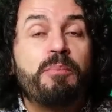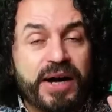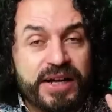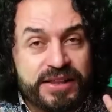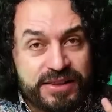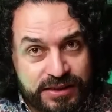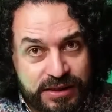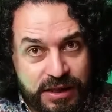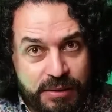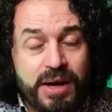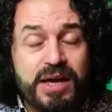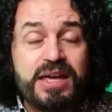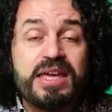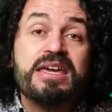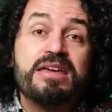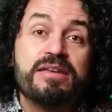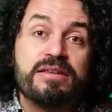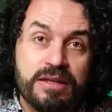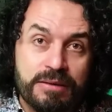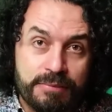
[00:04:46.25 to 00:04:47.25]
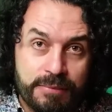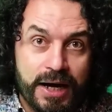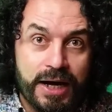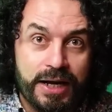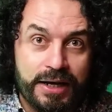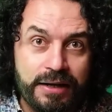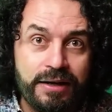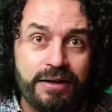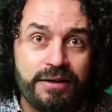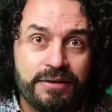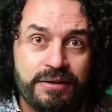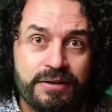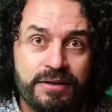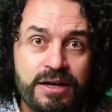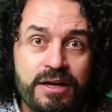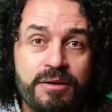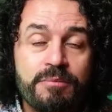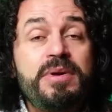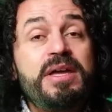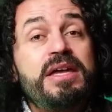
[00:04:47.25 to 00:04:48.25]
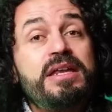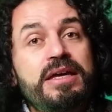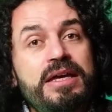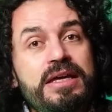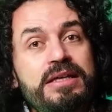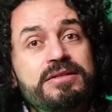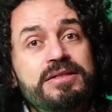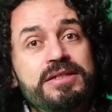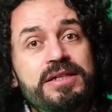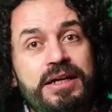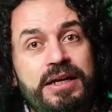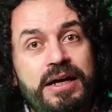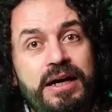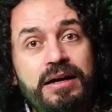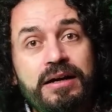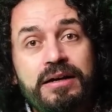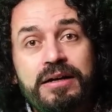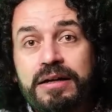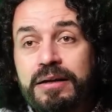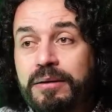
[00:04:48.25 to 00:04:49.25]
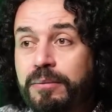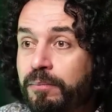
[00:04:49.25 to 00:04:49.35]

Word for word: patlama ihtimali bir insana